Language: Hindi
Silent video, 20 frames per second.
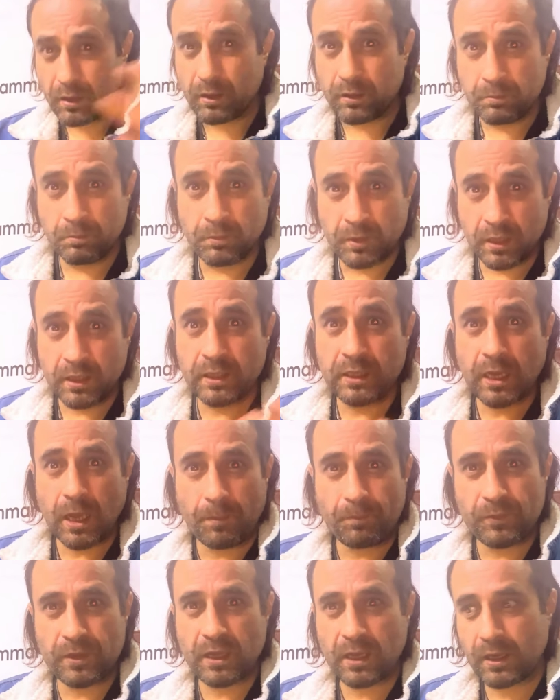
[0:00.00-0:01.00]
अर्न मनी
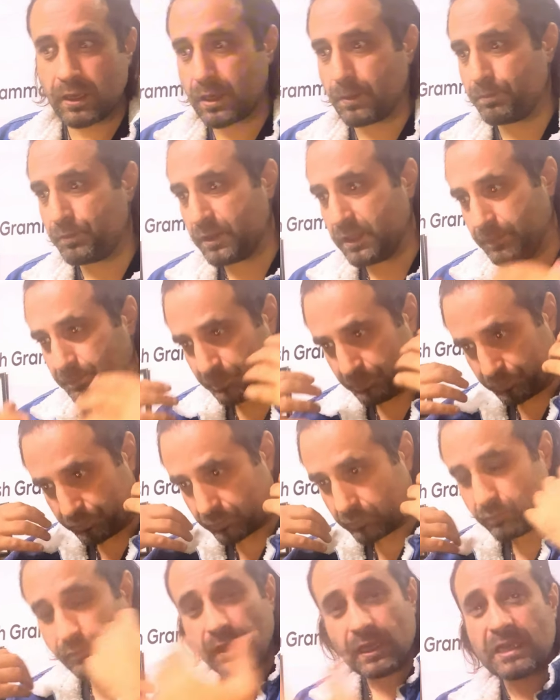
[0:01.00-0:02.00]
अपनी अगर अपनी
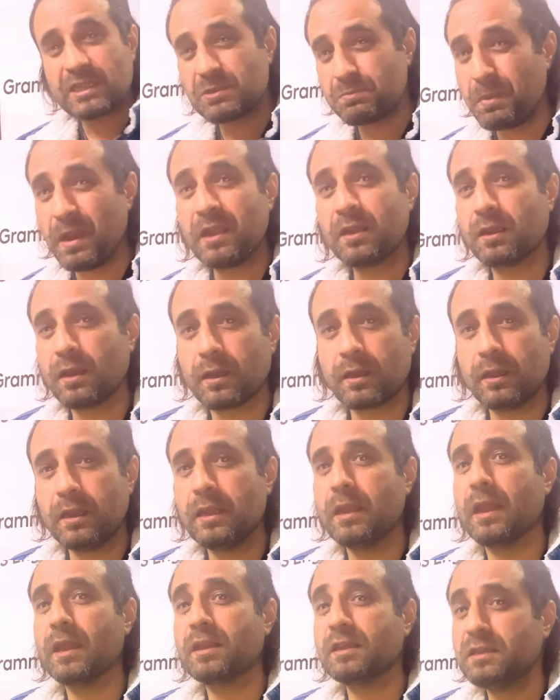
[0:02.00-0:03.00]
स्पेंड करनी
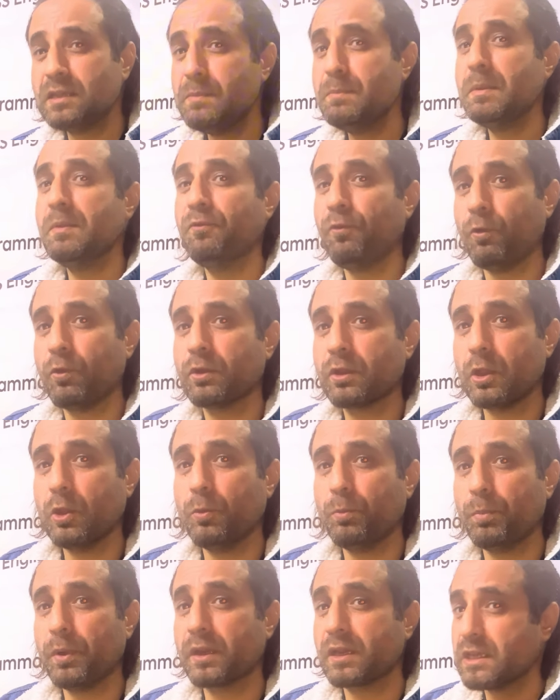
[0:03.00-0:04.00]
है किसी भी फ़ोन के
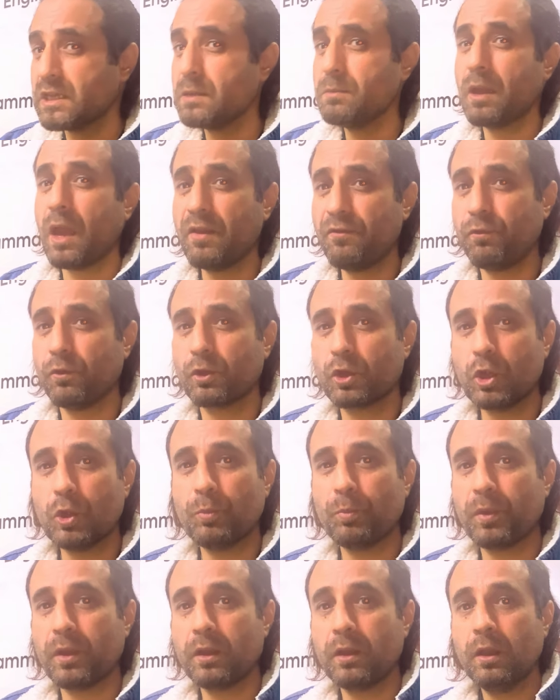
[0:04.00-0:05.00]
ऊपर किसी भी आईफोन के
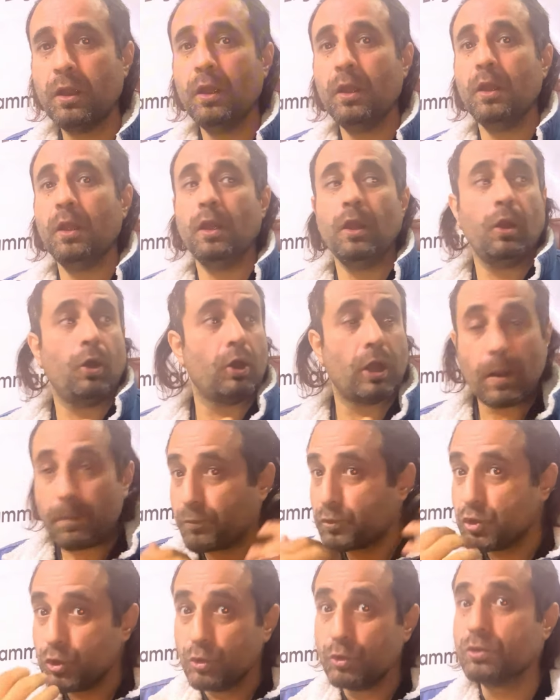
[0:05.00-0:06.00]
ऊपर और आप
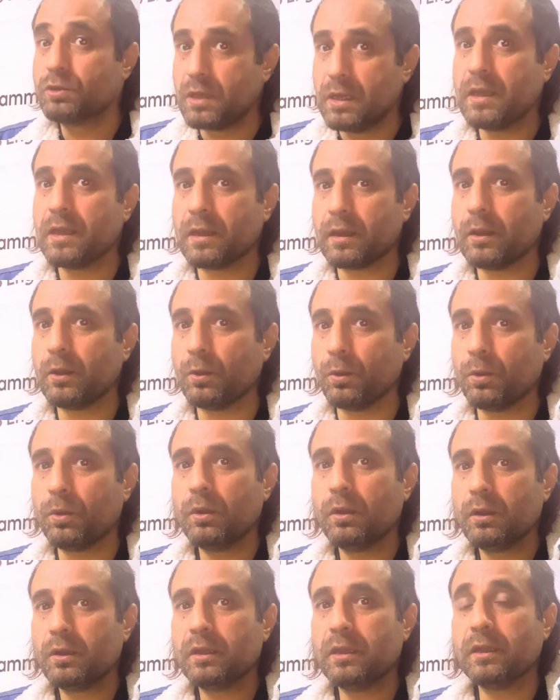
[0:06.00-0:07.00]
यूज़ ले रहे हो
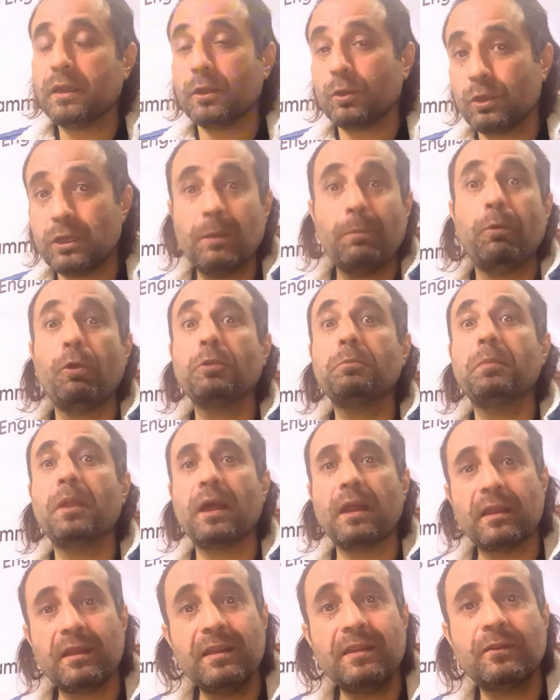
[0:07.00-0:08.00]
ठीक है तो ये बहुत बड़ा
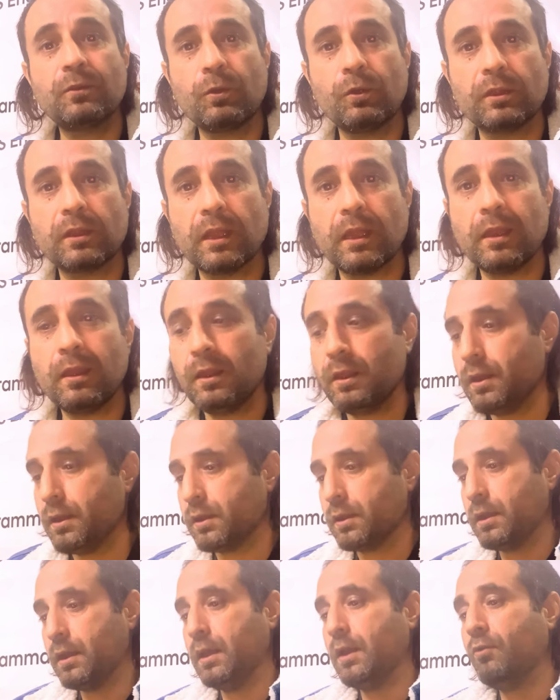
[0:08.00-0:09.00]
रिस्क होता है
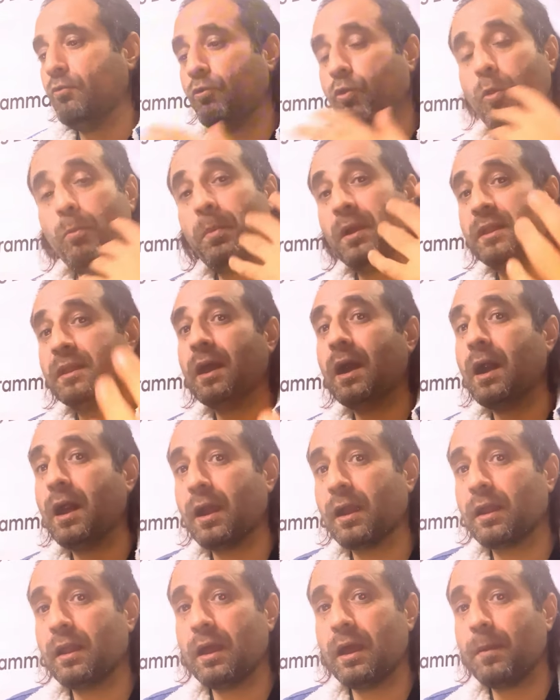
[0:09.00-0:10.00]
कि वो बंदा
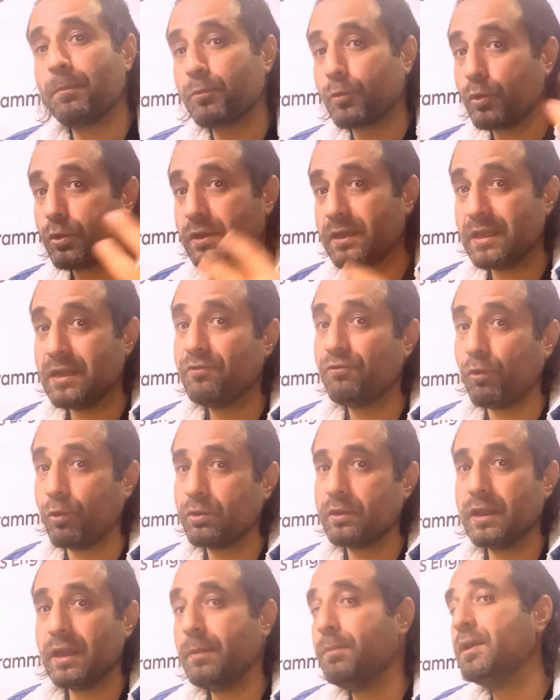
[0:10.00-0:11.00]
अगला आपको ठीक फ़ोन
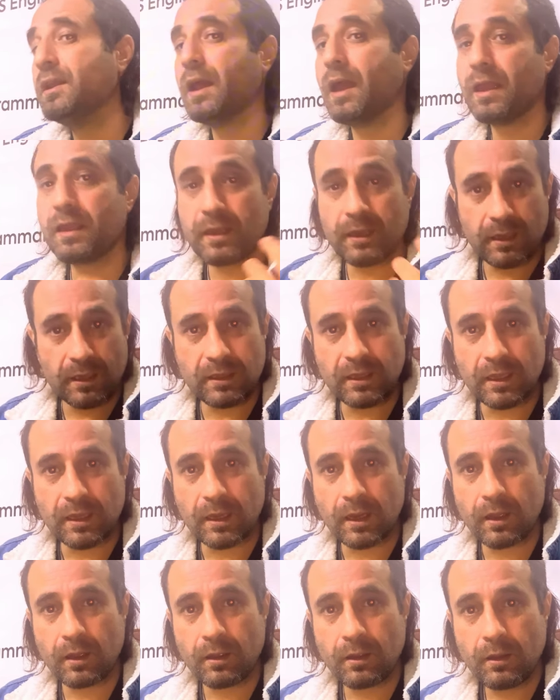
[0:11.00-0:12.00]
दे भी रहा है कि नहीं दे
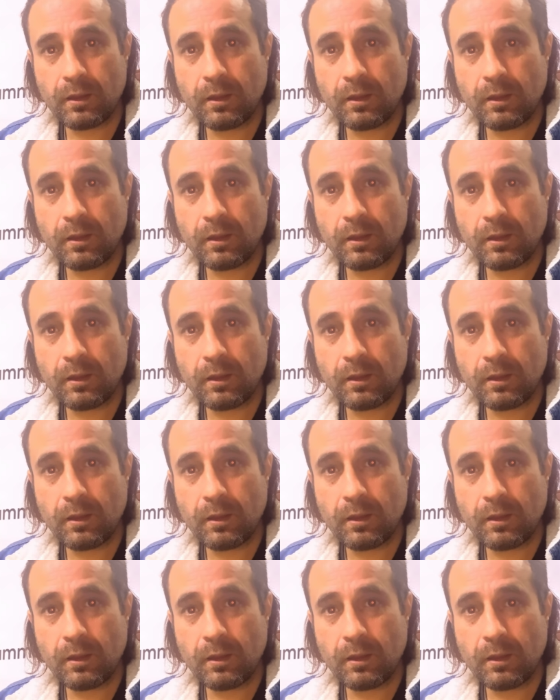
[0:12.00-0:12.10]
रहा